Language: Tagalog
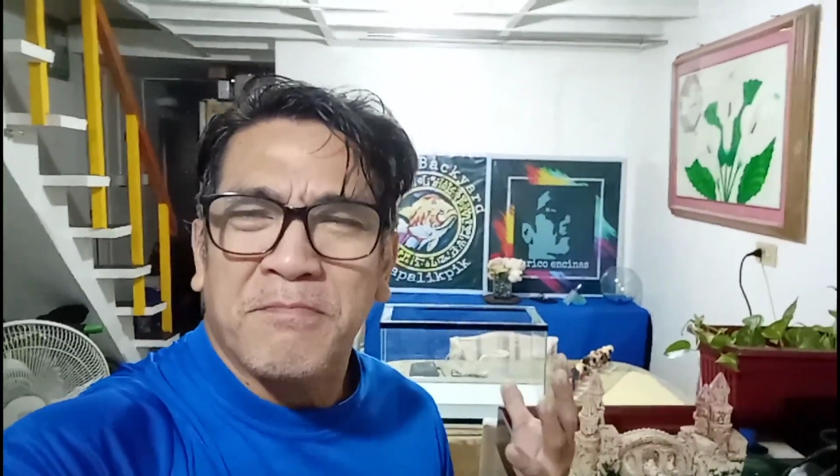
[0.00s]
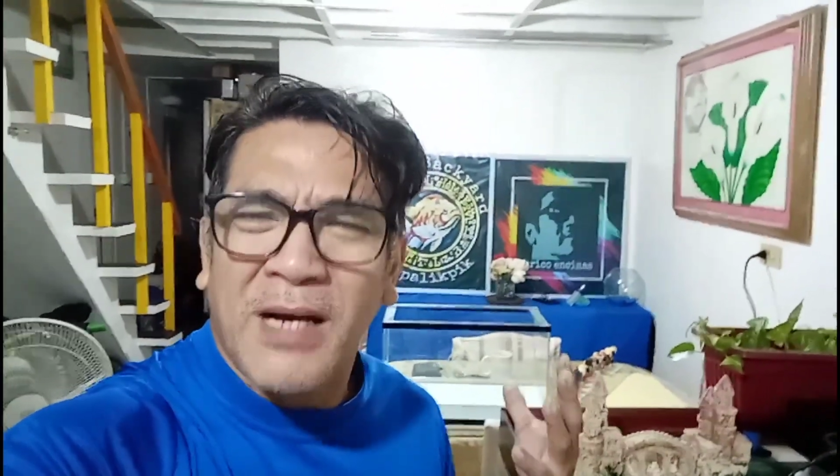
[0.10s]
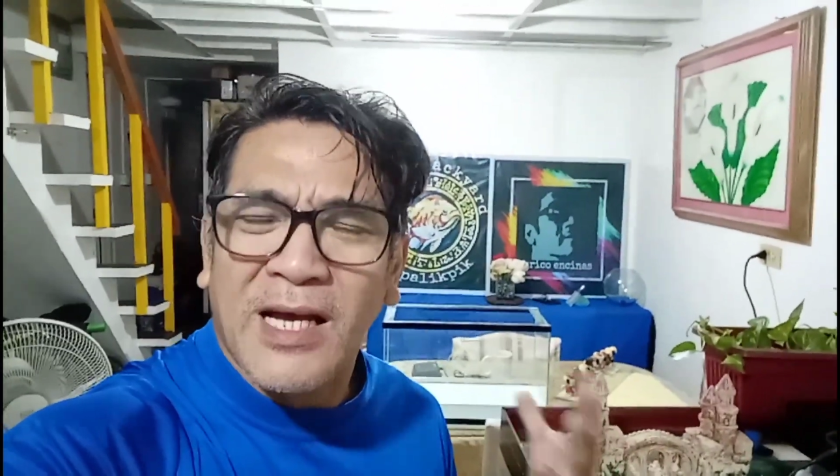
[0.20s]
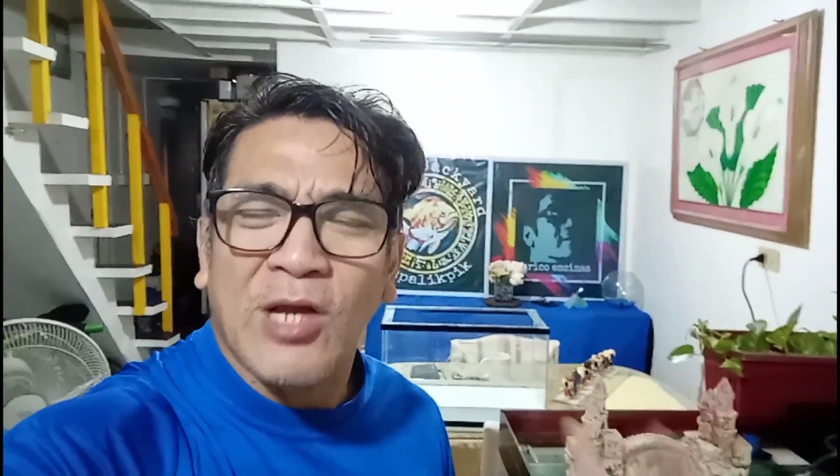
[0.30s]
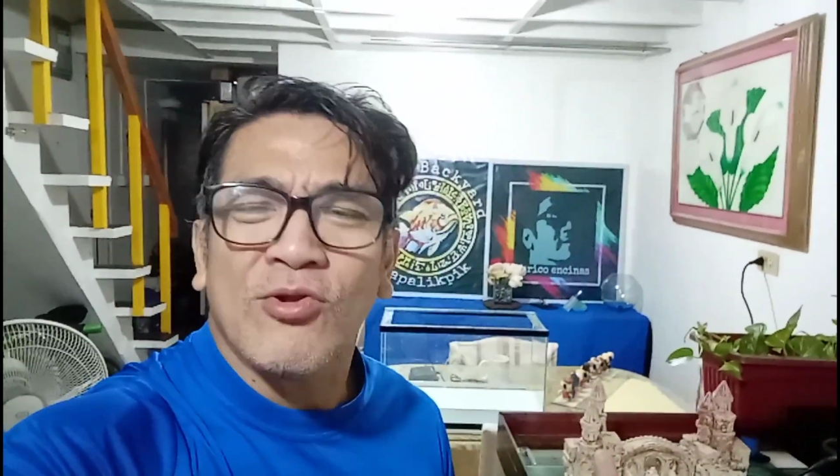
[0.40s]

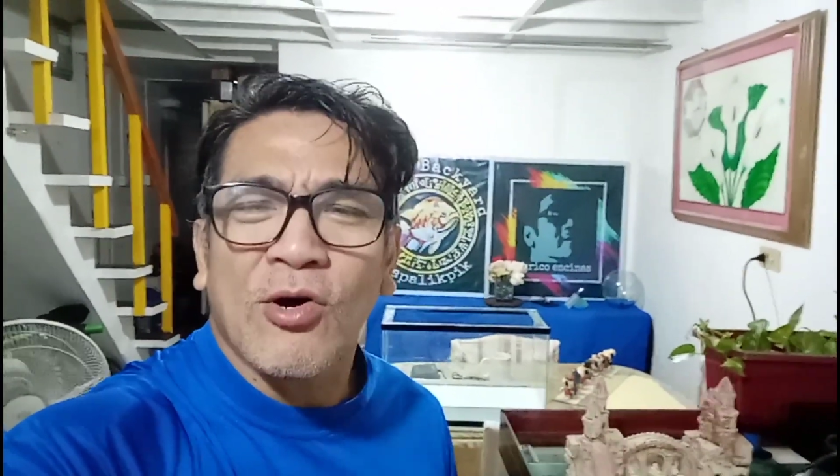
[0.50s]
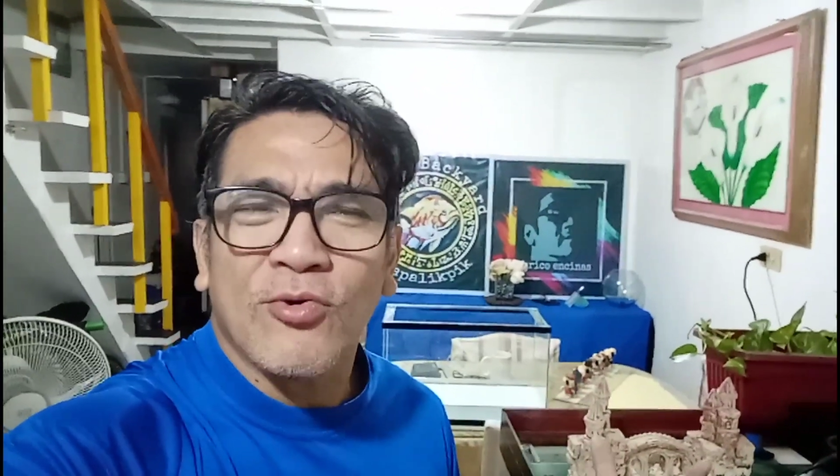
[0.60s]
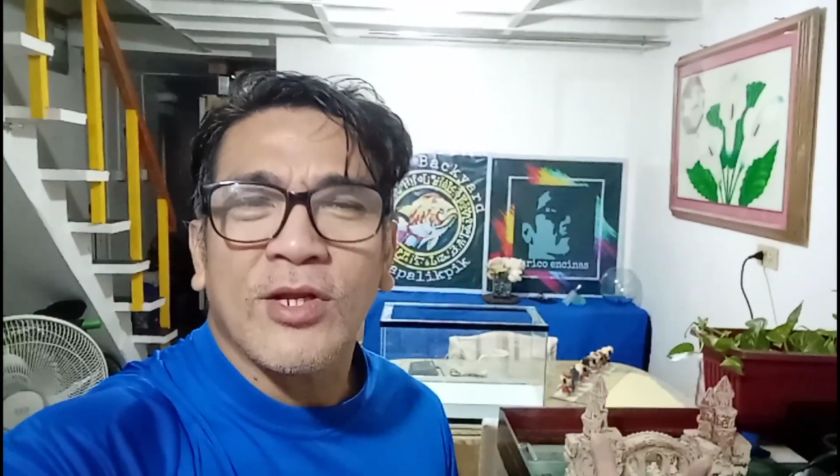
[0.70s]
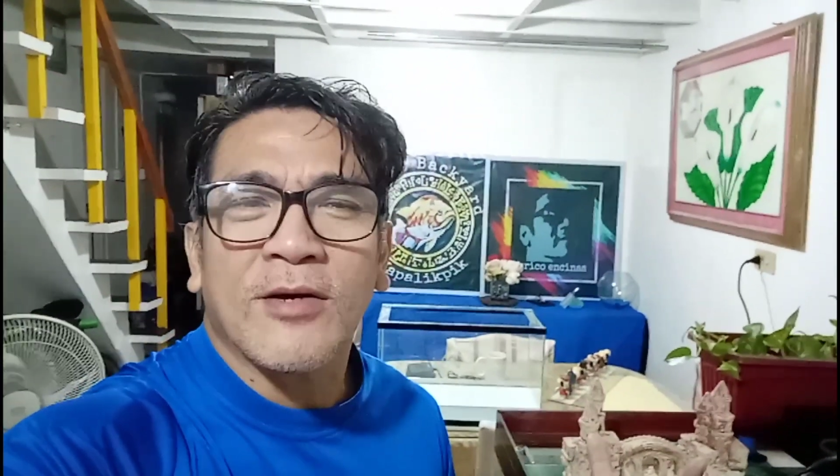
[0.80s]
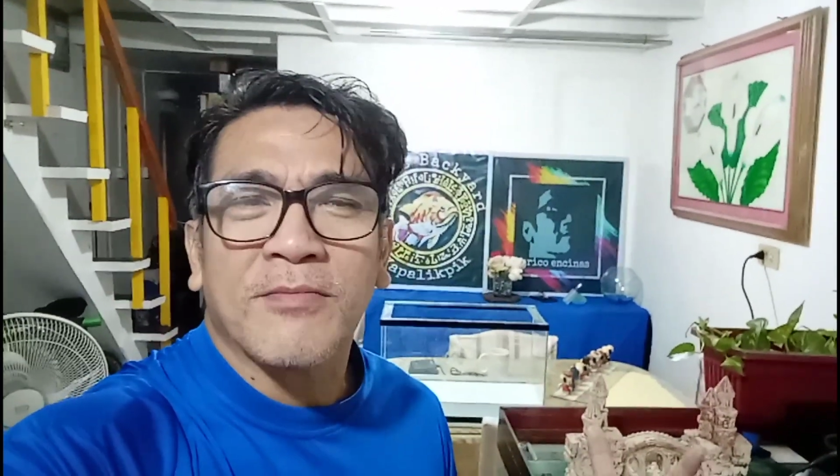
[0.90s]
magkaroon
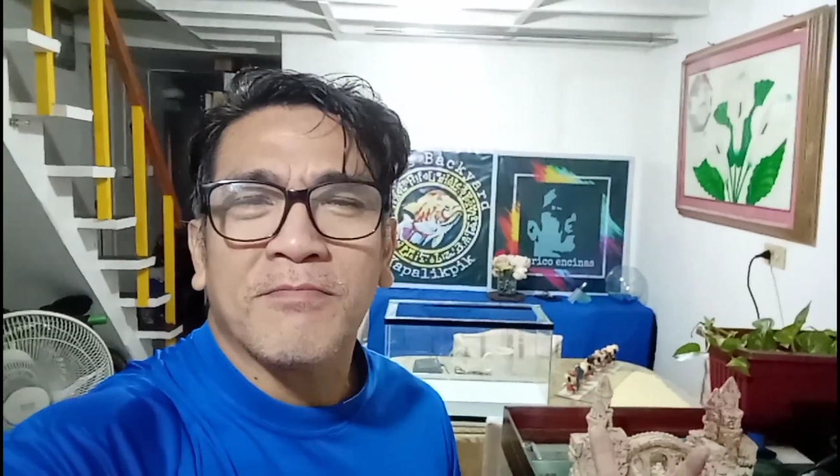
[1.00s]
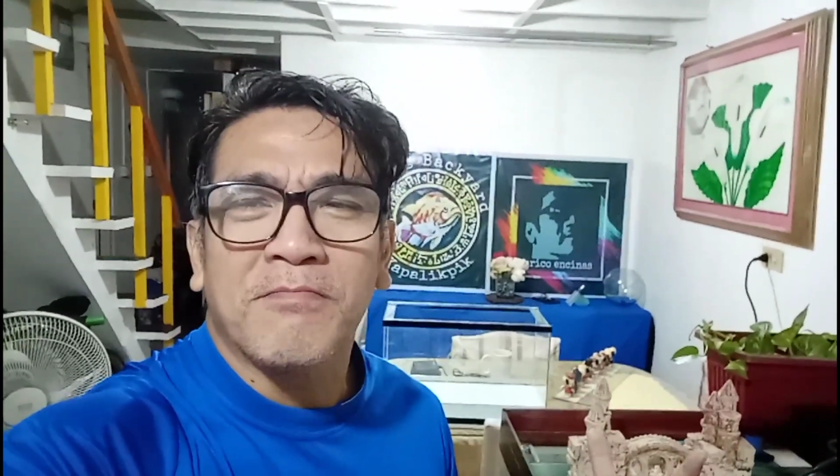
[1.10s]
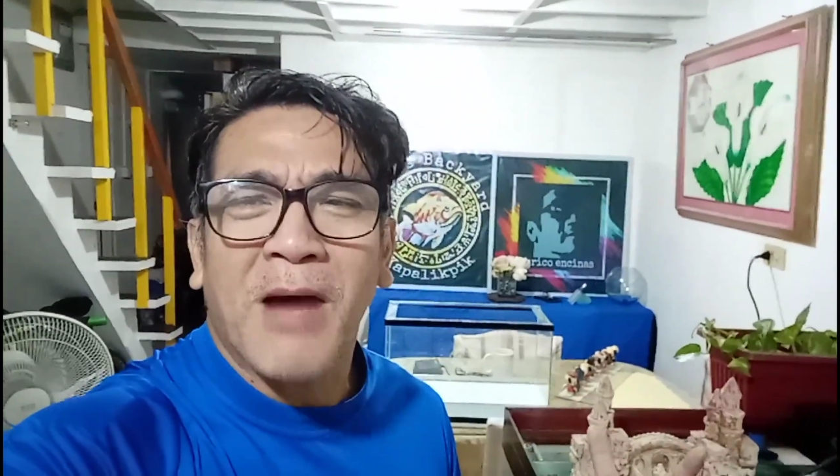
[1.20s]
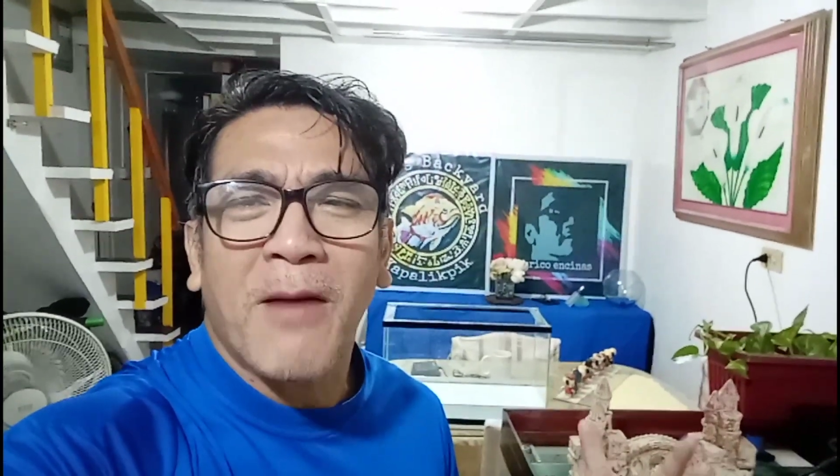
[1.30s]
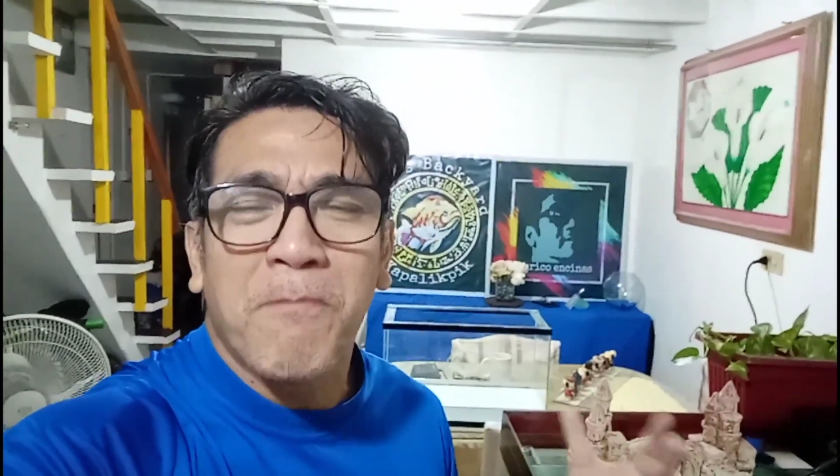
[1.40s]
ako ng
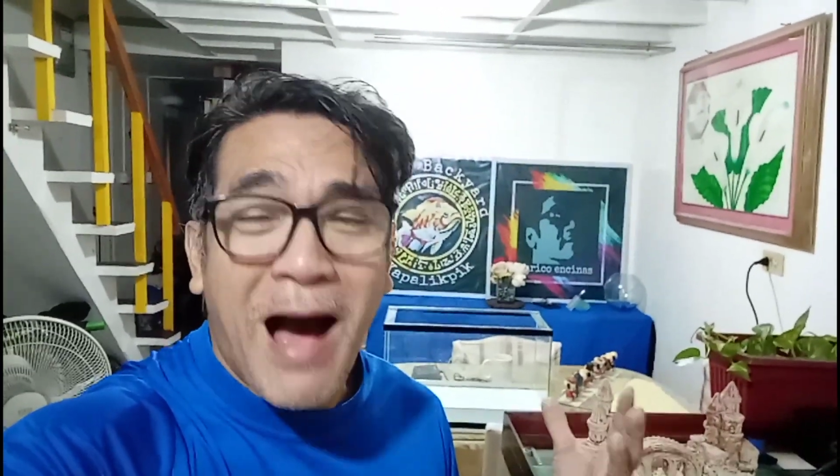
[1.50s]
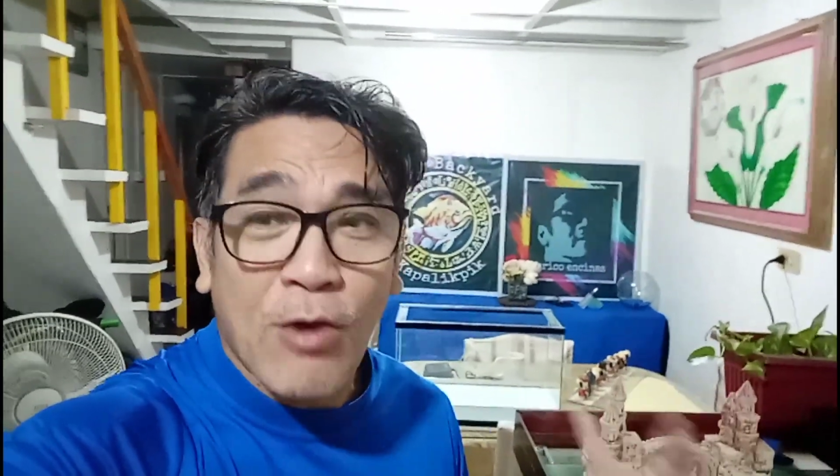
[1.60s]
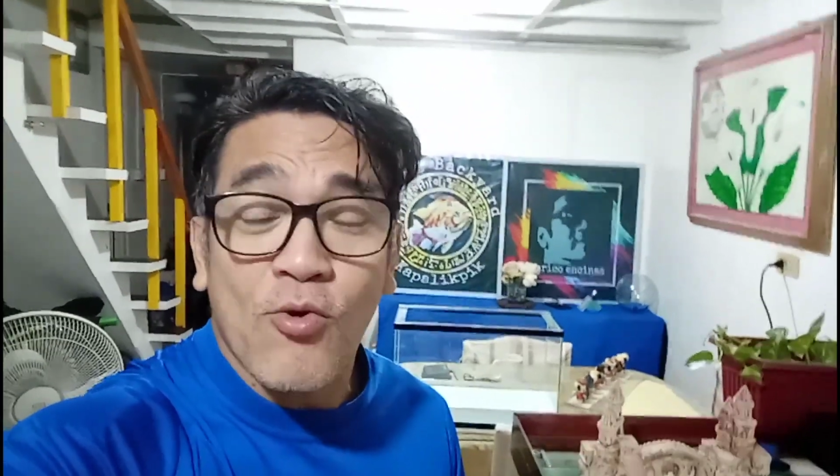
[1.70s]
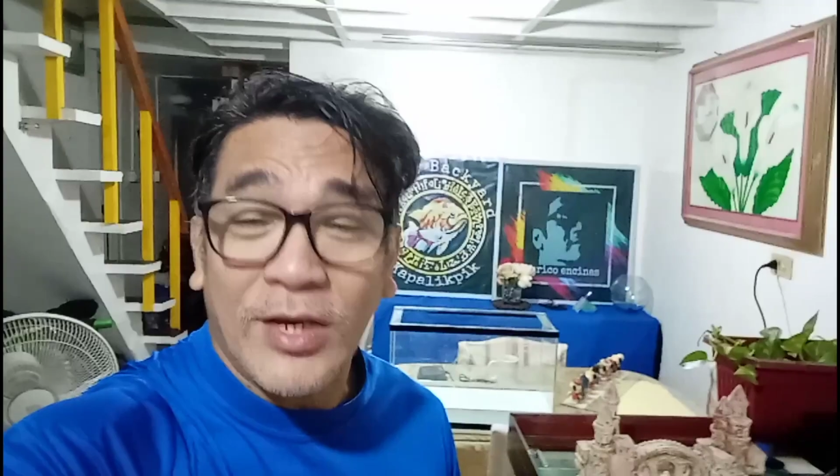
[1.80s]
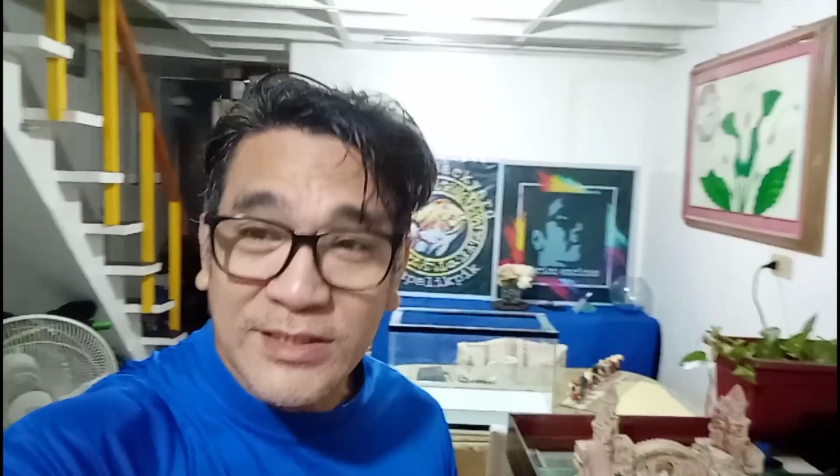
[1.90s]
mga
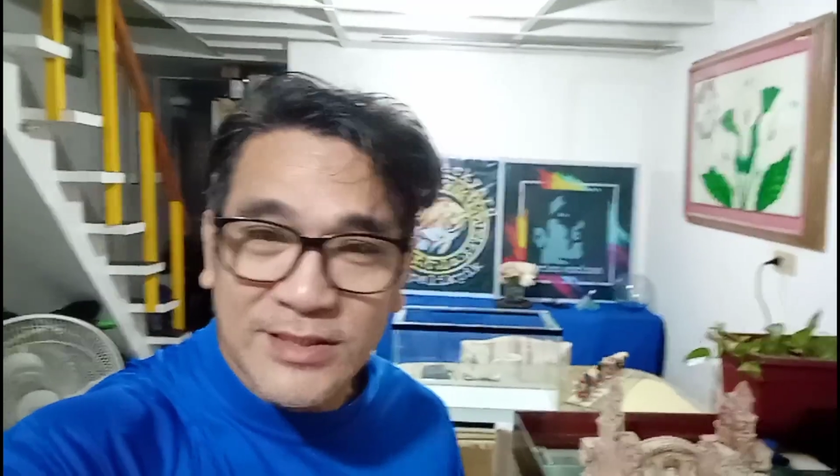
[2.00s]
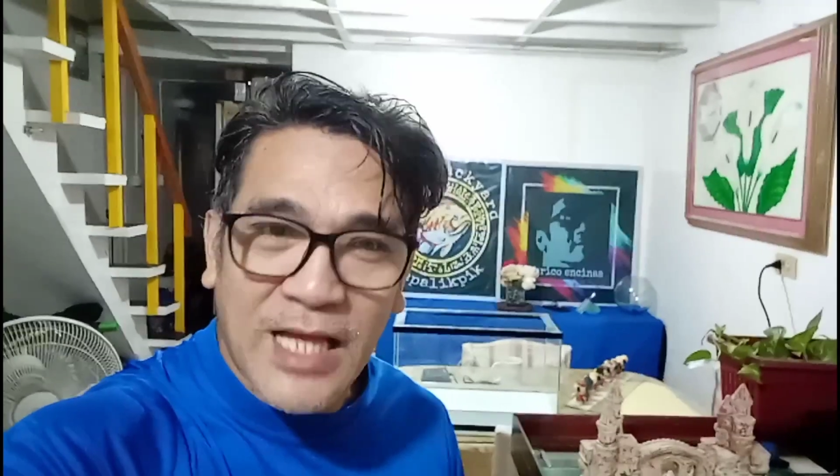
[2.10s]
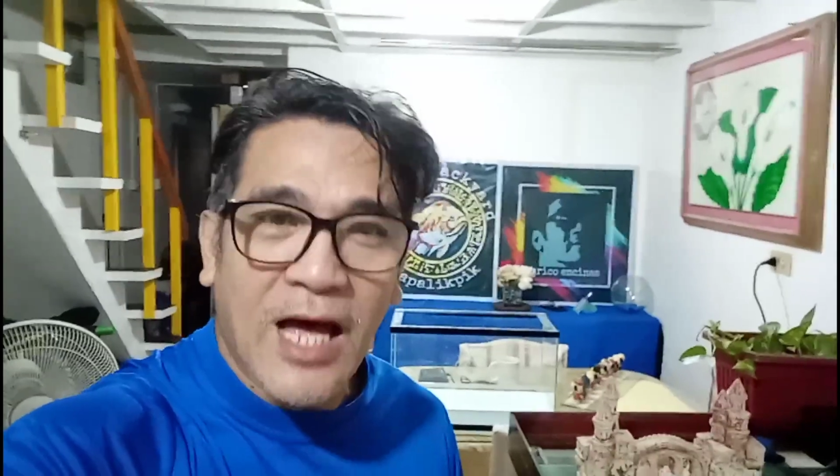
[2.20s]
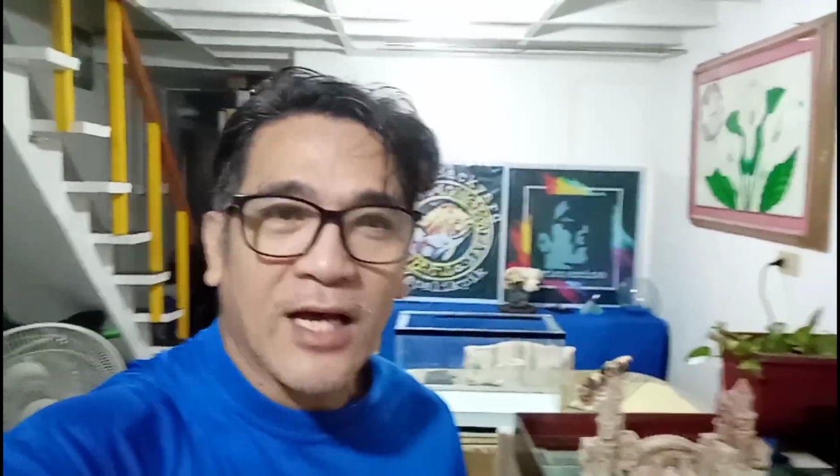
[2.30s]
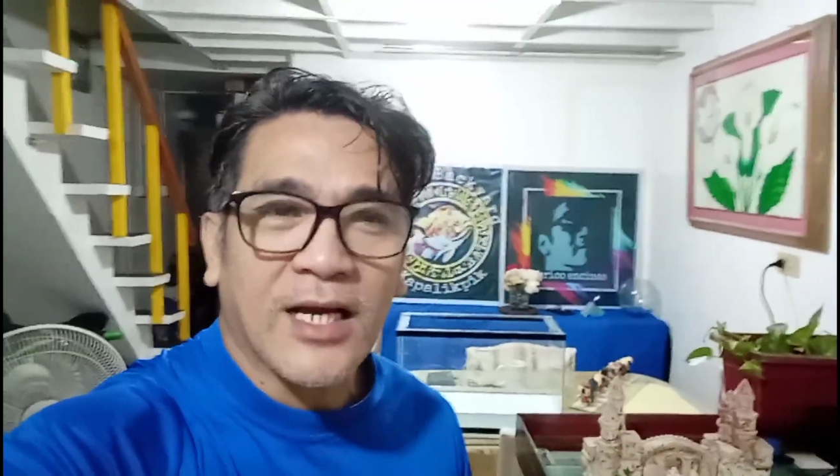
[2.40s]
bagong
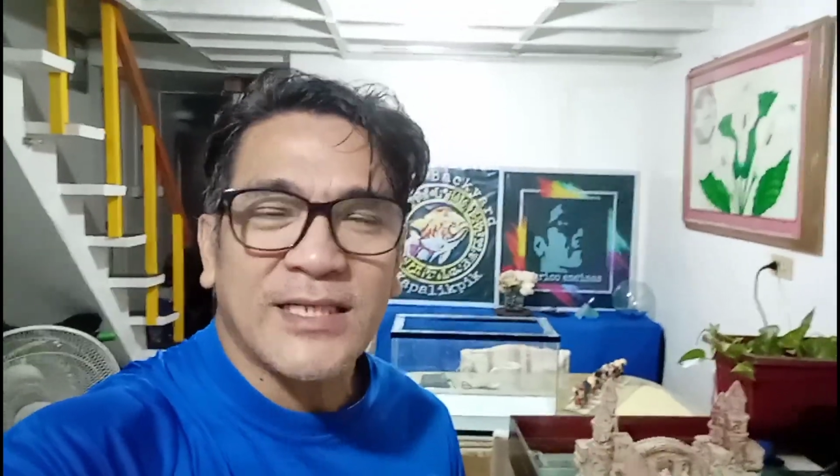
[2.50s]
isda.